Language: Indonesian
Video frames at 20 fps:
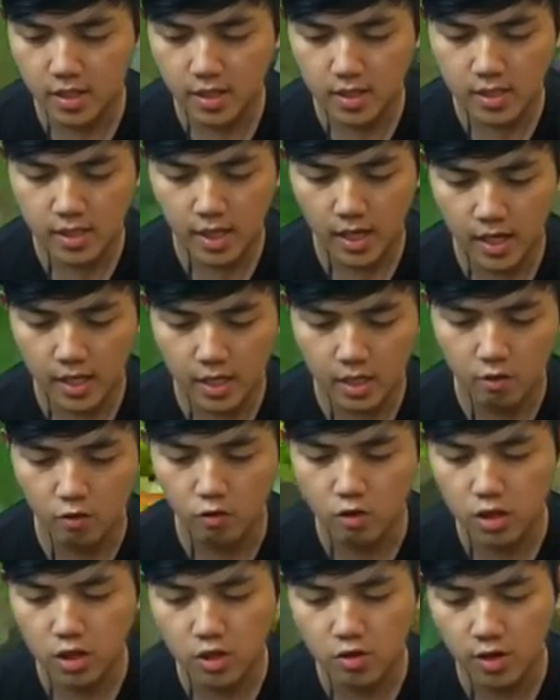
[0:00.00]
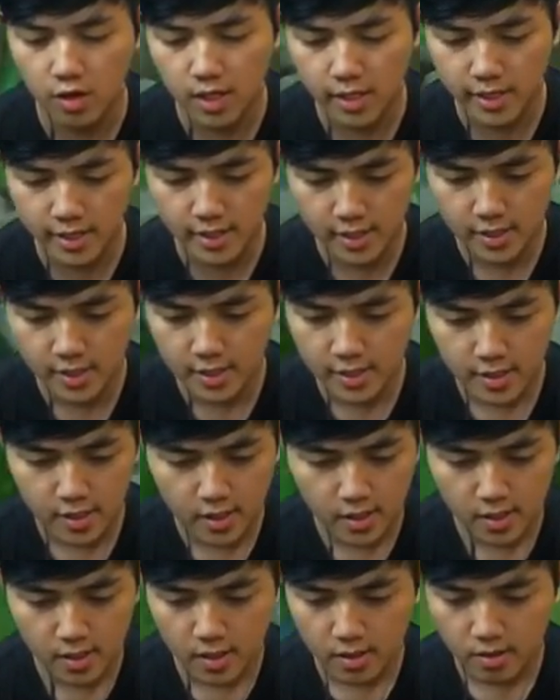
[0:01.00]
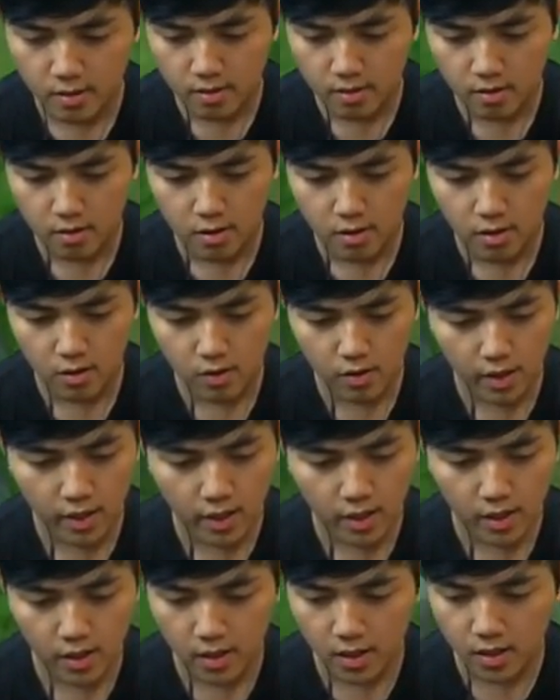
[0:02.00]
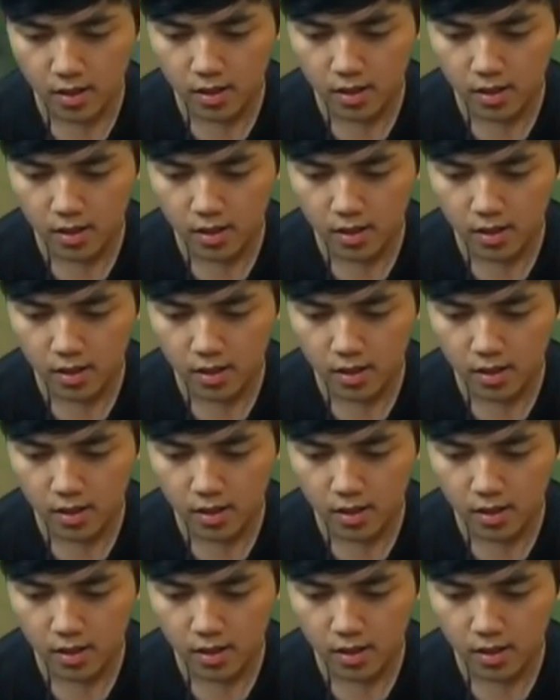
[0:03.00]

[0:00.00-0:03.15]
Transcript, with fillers: dia lagi multi soalnya oke okay.